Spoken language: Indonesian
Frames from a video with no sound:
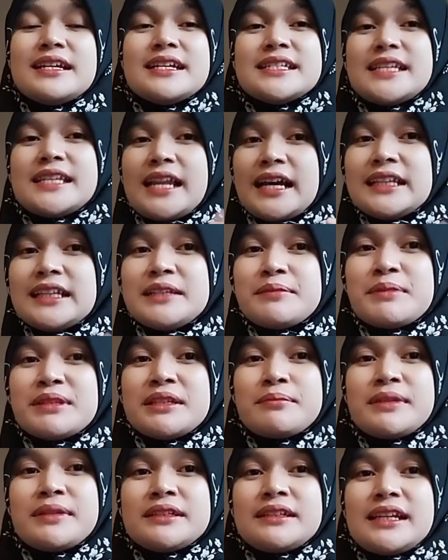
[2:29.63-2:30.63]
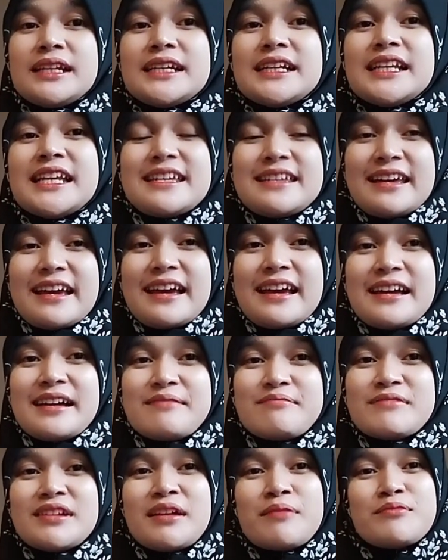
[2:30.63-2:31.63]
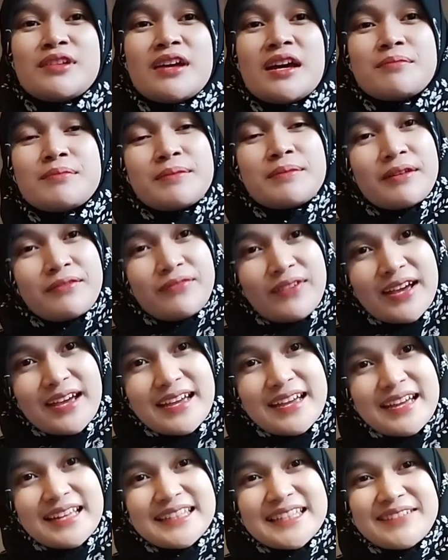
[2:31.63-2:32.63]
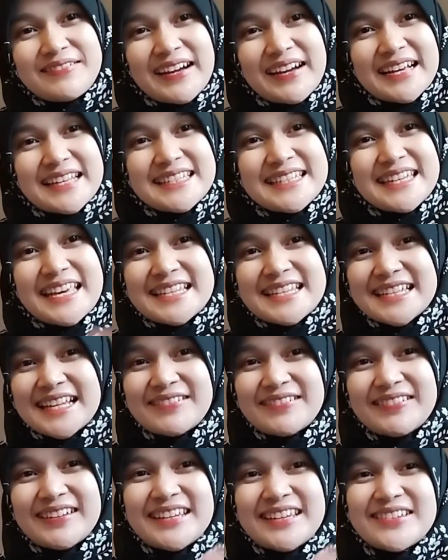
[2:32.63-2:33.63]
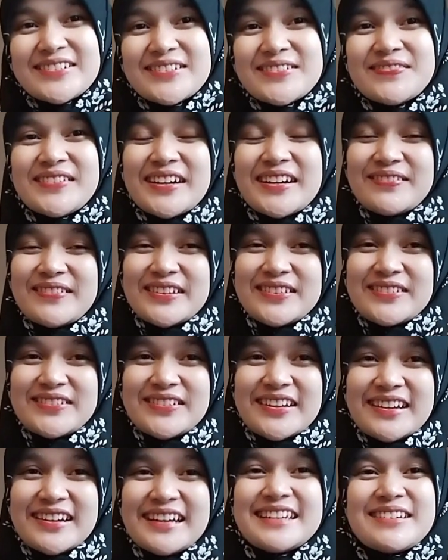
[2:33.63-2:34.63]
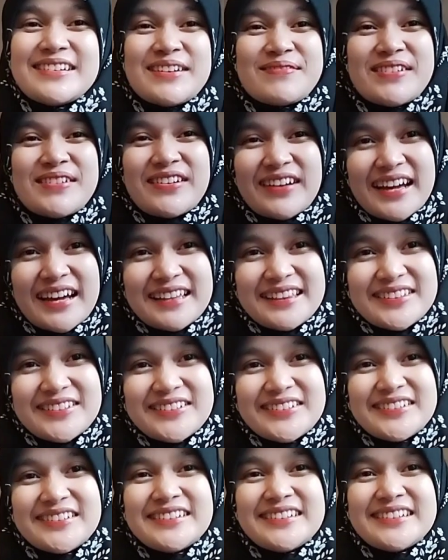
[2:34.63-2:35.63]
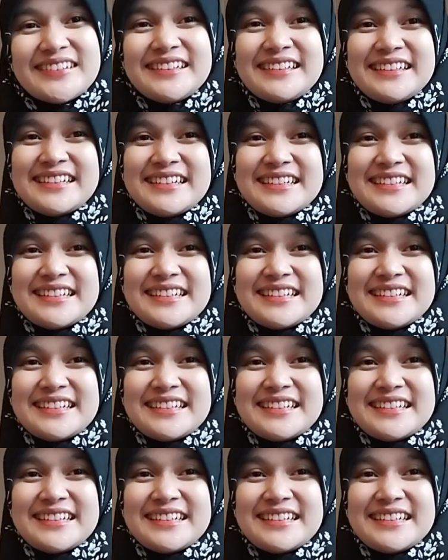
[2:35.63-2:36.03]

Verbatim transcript: Silakan teman-teman klik linknya. Mudah-mudahan bermanfaat. Terima kasih. ya Assalamualaikum warahmatullahi wabarakatuh.